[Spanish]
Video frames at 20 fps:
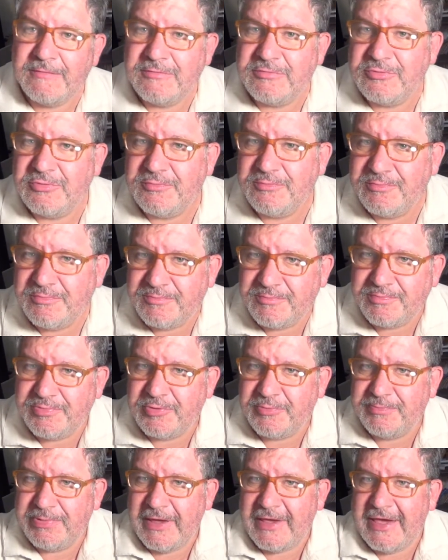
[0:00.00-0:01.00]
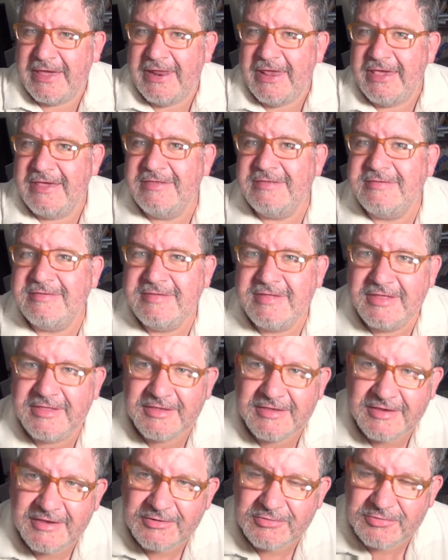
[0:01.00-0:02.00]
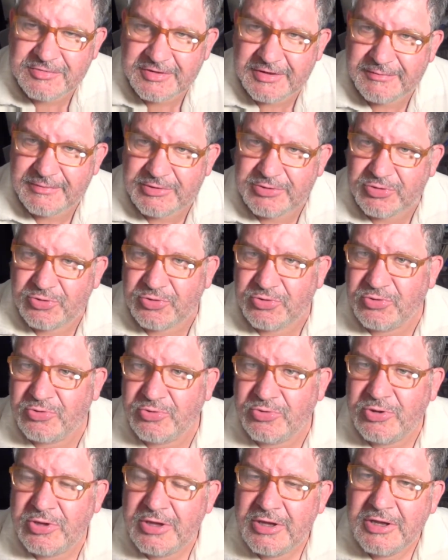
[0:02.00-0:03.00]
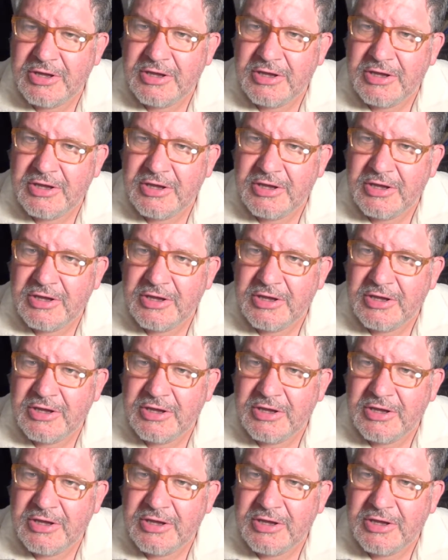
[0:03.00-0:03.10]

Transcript: su propia creencia de que él lo sabe todo,